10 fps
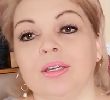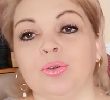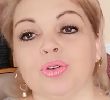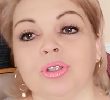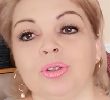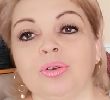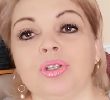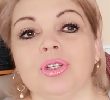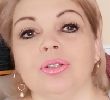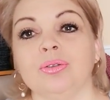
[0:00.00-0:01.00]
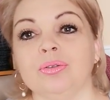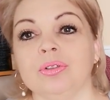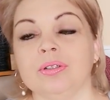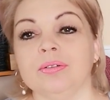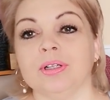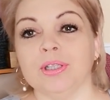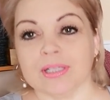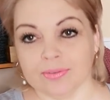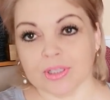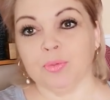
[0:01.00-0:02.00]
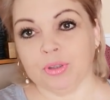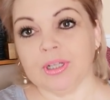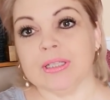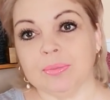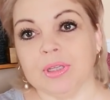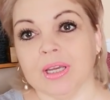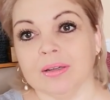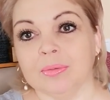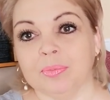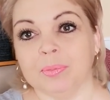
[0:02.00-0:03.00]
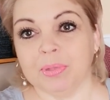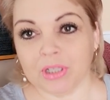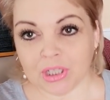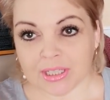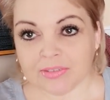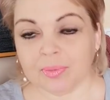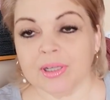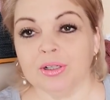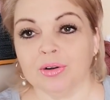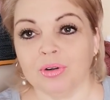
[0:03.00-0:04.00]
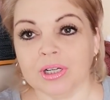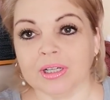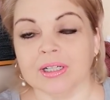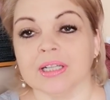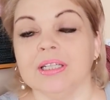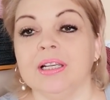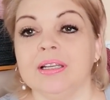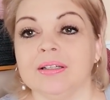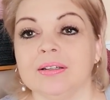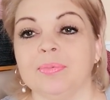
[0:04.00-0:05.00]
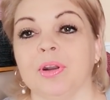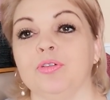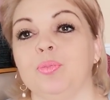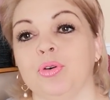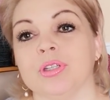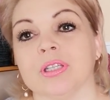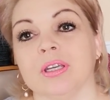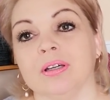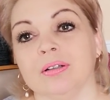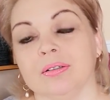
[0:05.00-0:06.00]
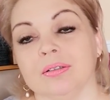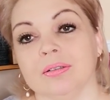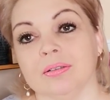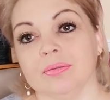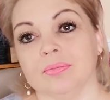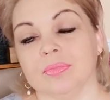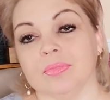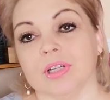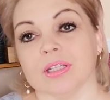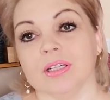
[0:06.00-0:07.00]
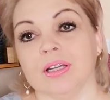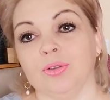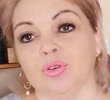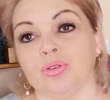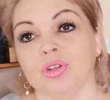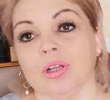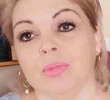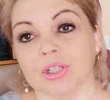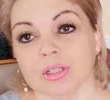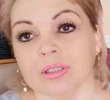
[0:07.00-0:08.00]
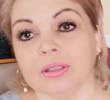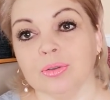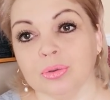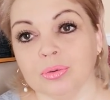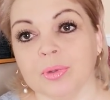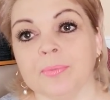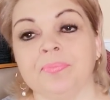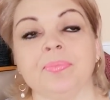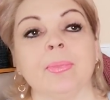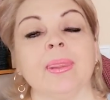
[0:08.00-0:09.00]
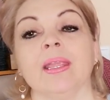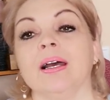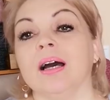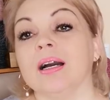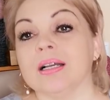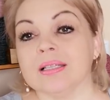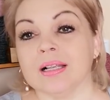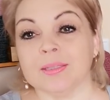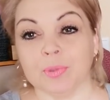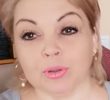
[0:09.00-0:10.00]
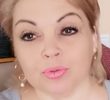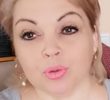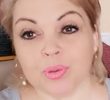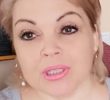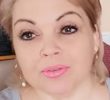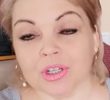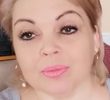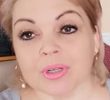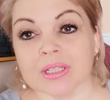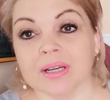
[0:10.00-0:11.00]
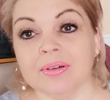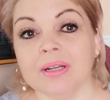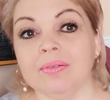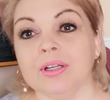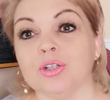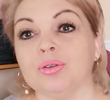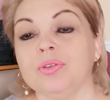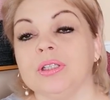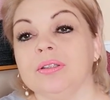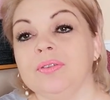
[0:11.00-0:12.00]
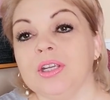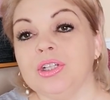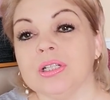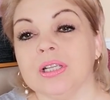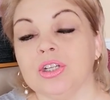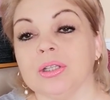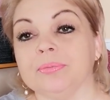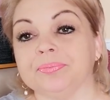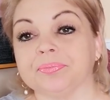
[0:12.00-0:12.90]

Южная ночь, ну, если вы смотрите меня, по поищите в моих роликах или э, прям в поиске э, кардиган Южной ночь Кельмяшкина на YouTube. Оказалось, мы потом в группе с девочками разговаривали, что в этот вечер, значит,